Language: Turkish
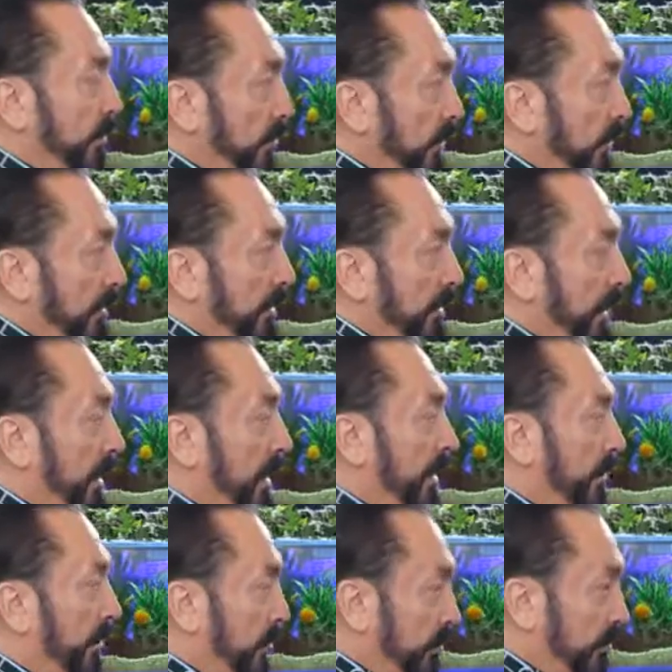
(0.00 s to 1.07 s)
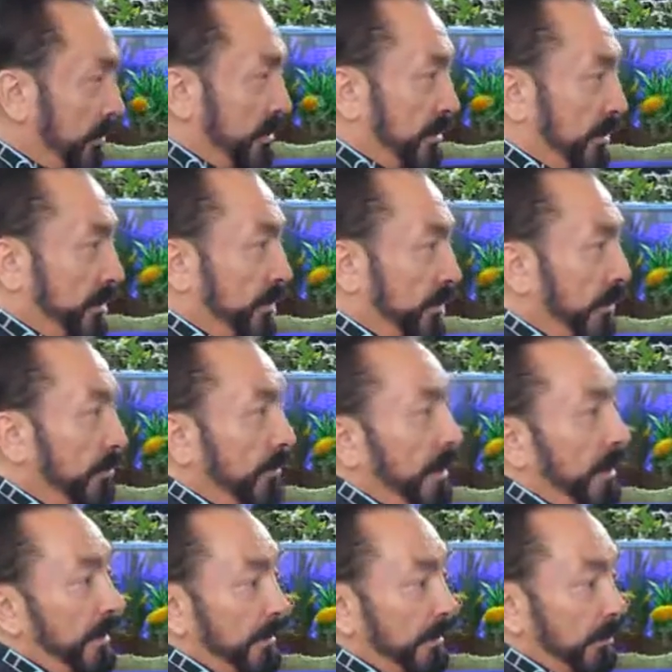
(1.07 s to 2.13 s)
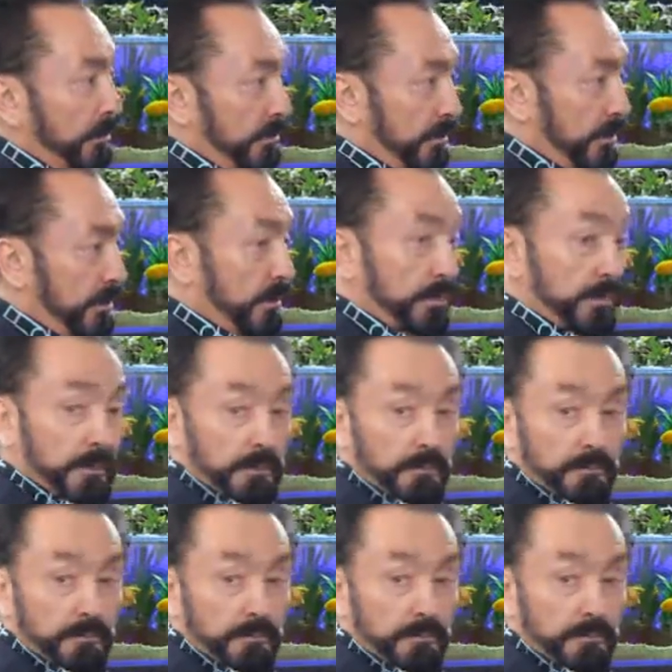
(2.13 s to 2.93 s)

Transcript: Dünyada daha huzur içinde olalım. Ahirette de huzur içinde olalım.